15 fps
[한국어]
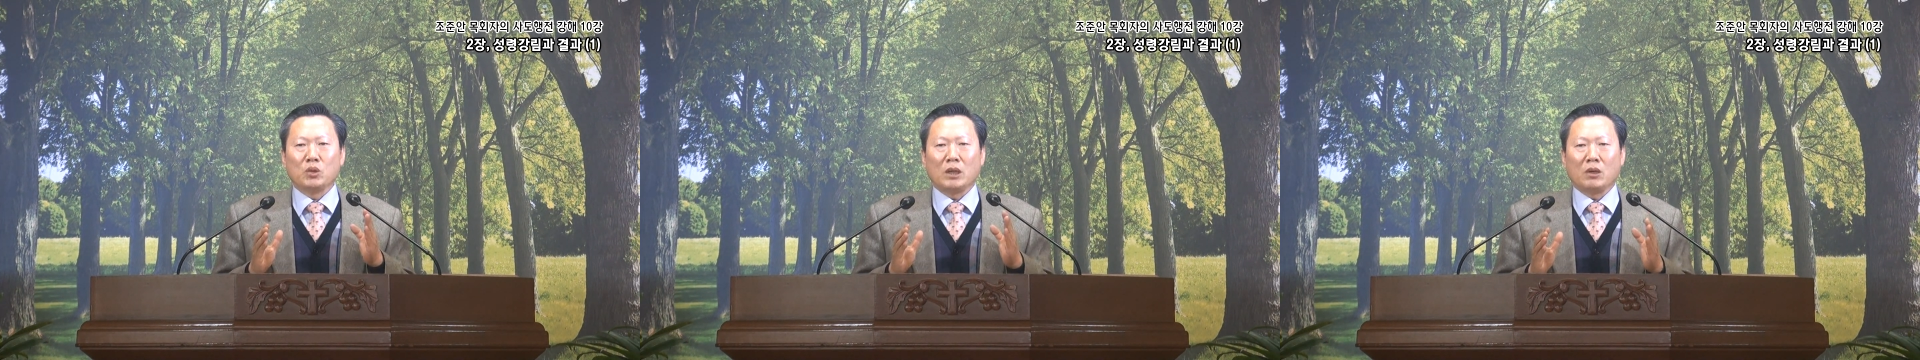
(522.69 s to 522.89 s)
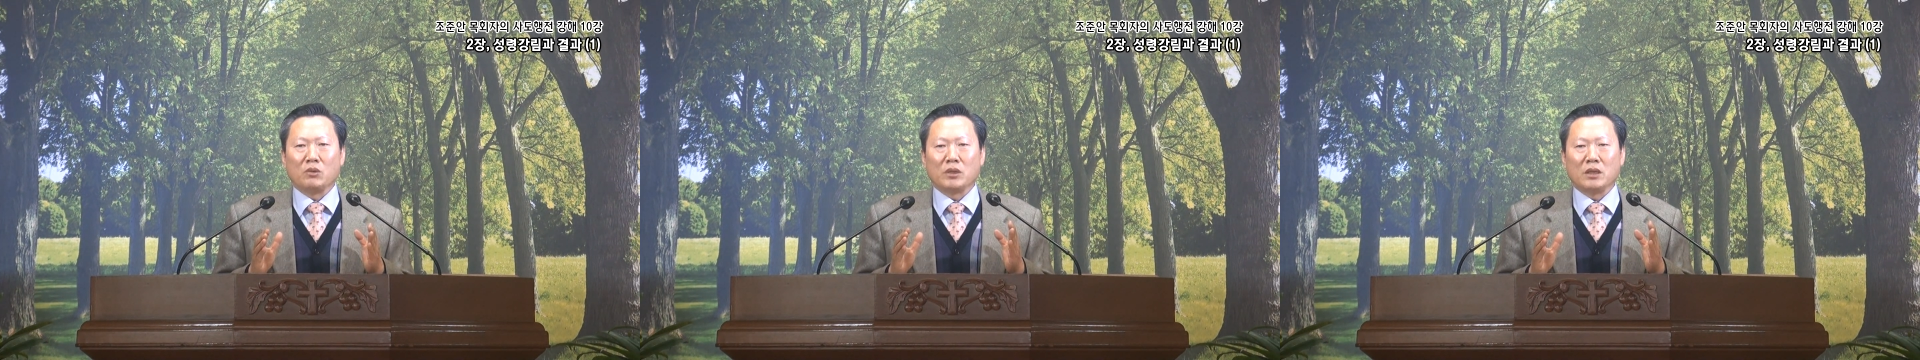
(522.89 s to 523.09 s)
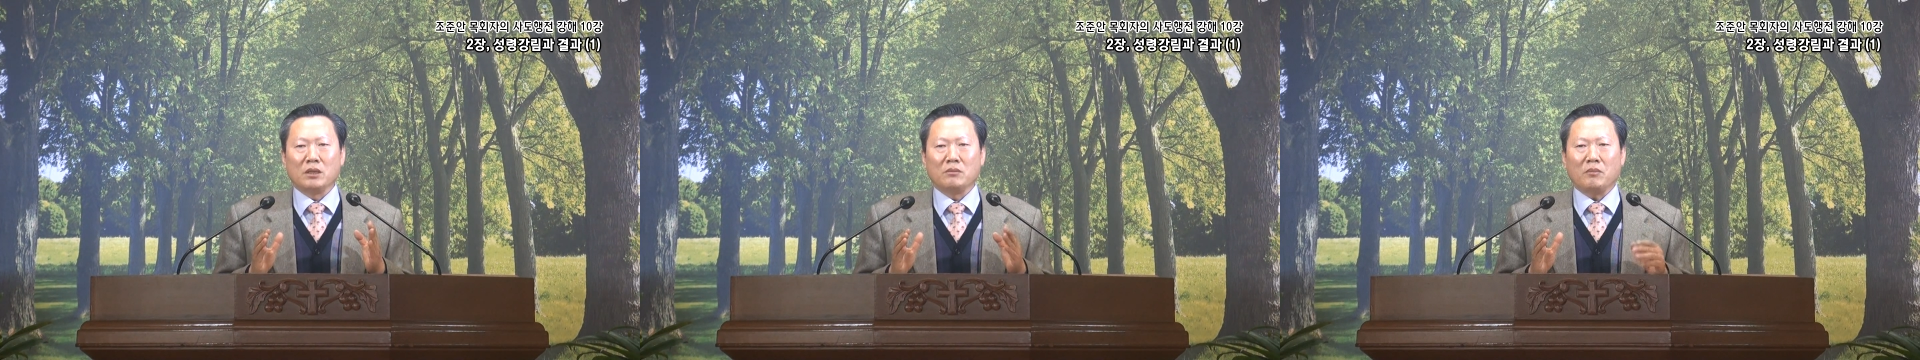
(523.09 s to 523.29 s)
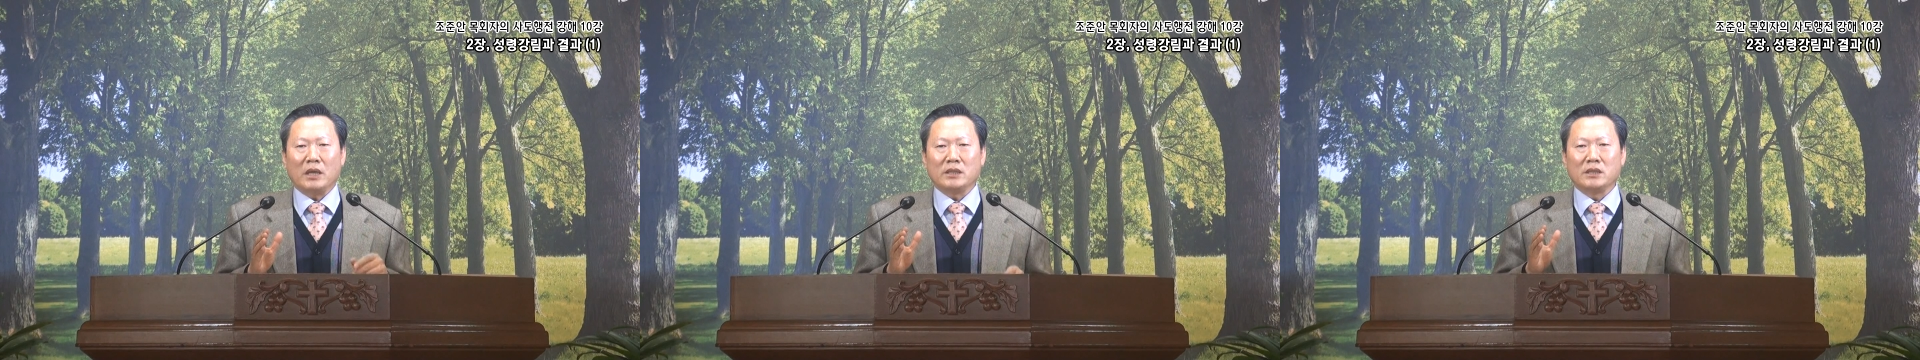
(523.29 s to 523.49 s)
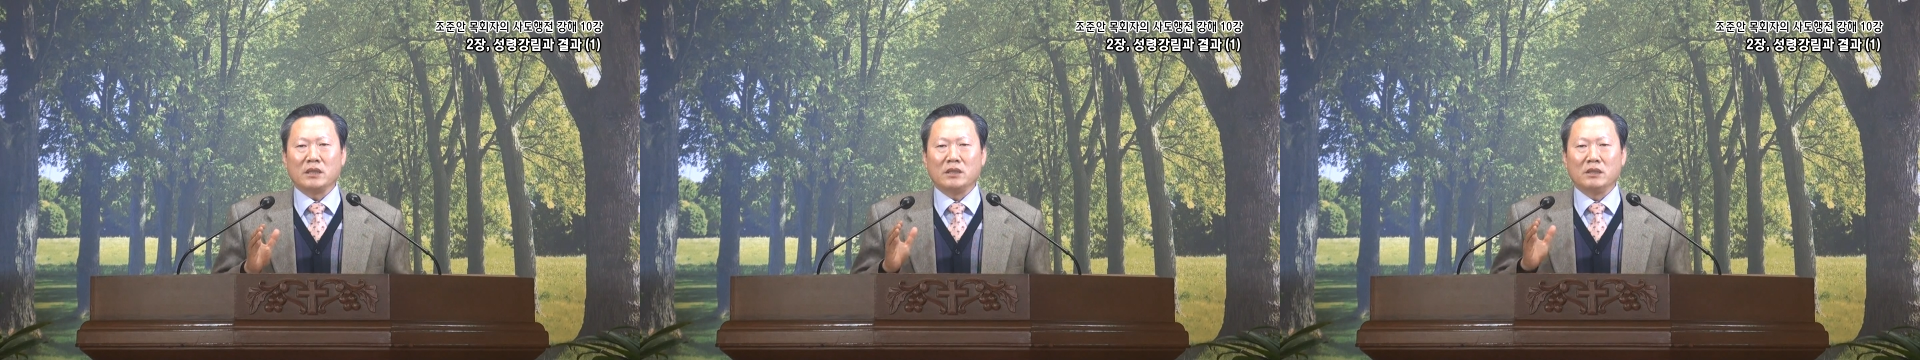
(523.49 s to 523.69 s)
나올 때는
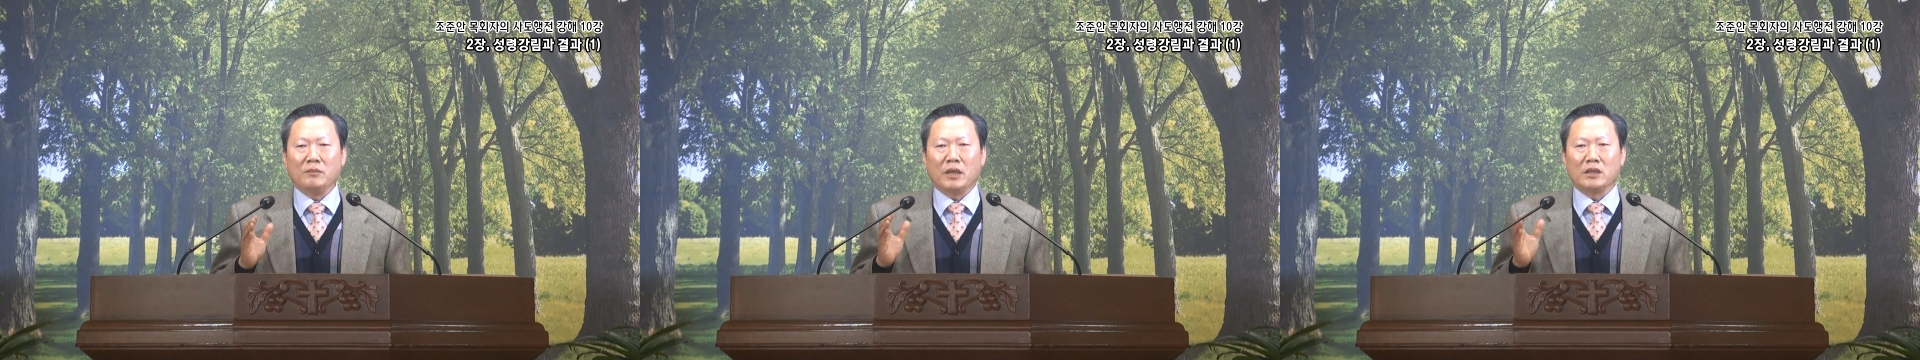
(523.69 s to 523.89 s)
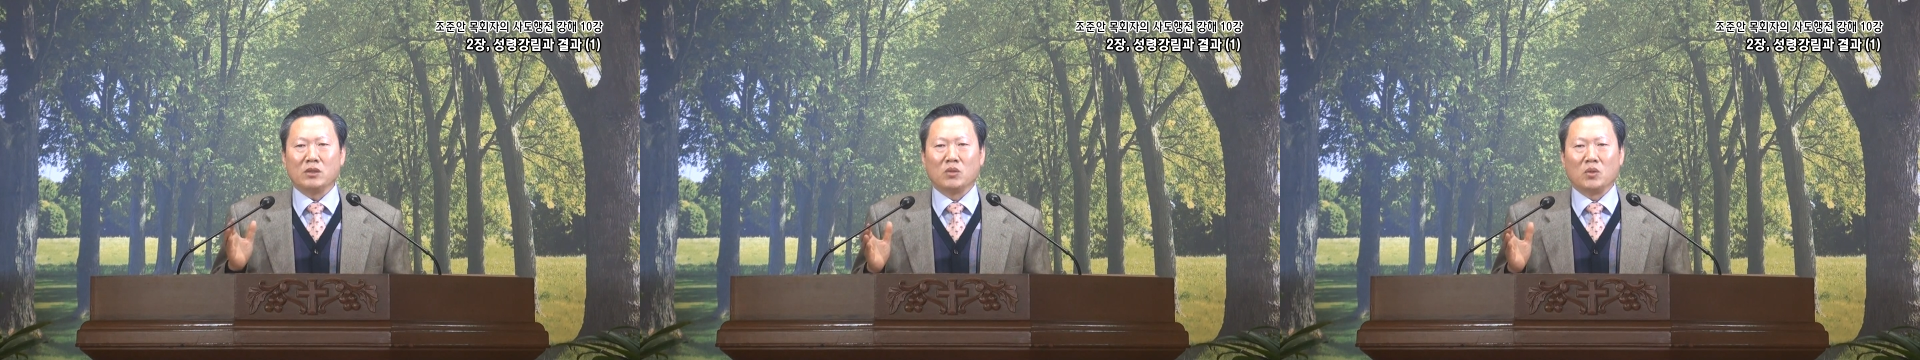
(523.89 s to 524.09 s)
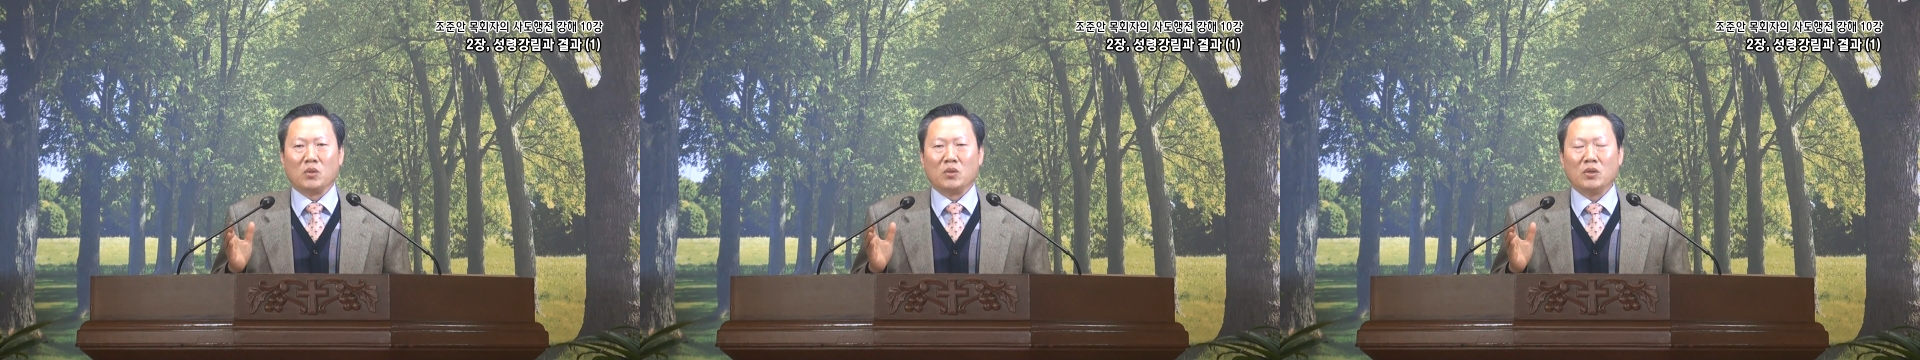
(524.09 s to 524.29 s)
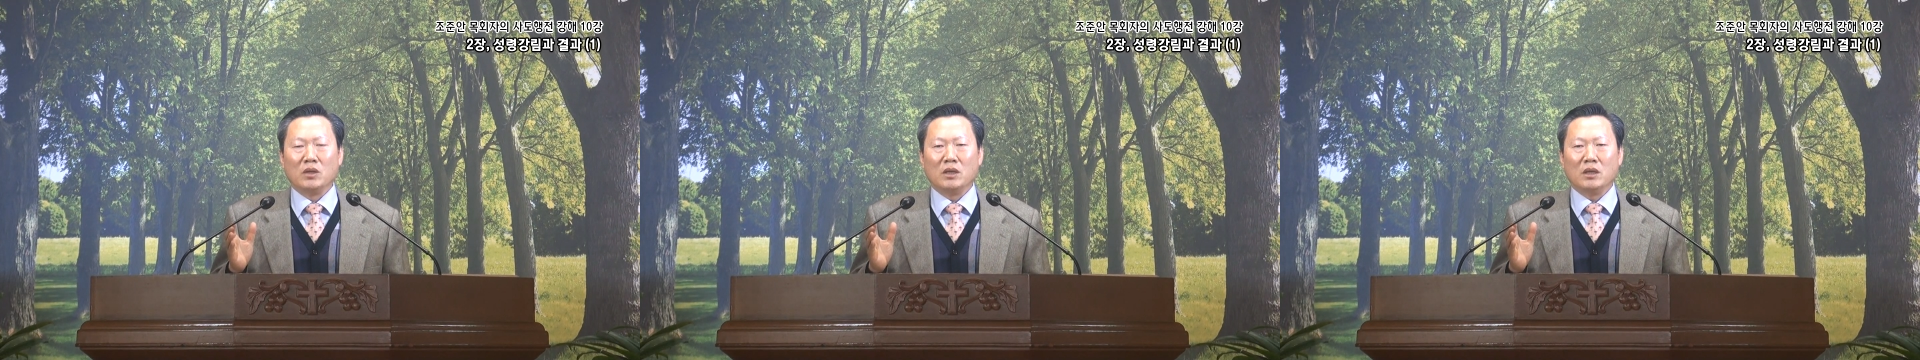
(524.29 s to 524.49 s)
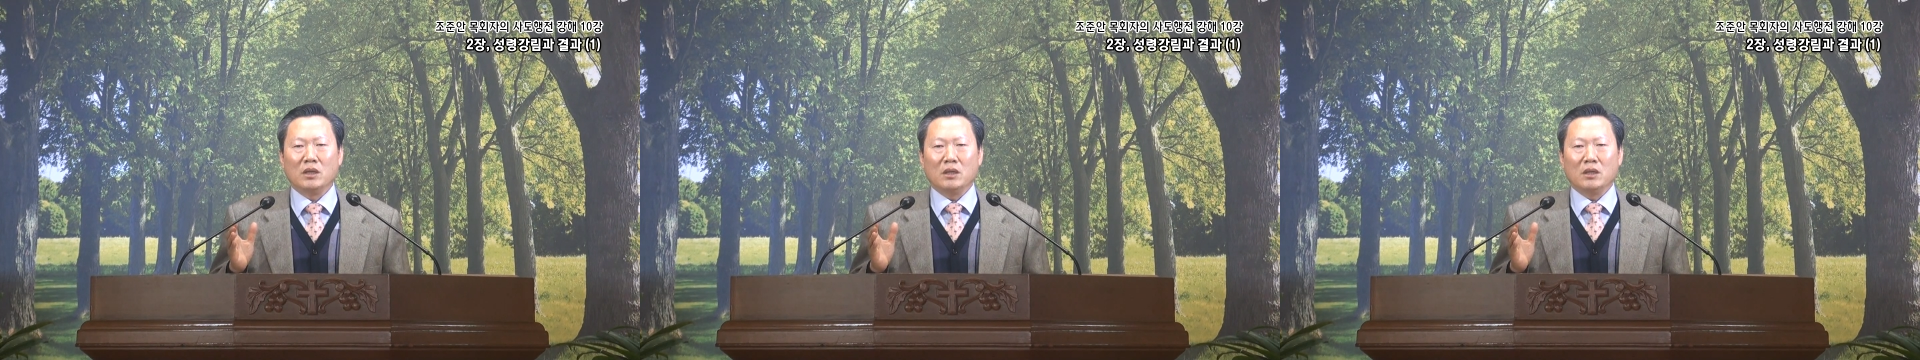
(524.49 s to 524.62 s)
말세 지말이고